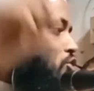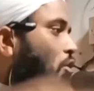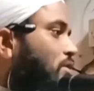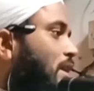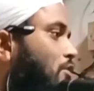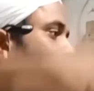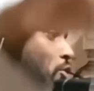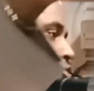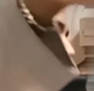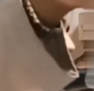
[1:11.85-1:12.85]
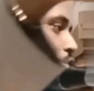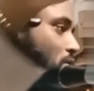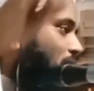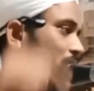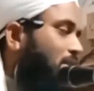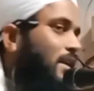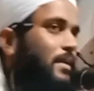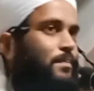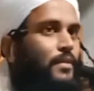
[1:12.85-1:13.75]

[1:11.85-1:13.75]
সংসারে যদি কোনো সন্তান আসে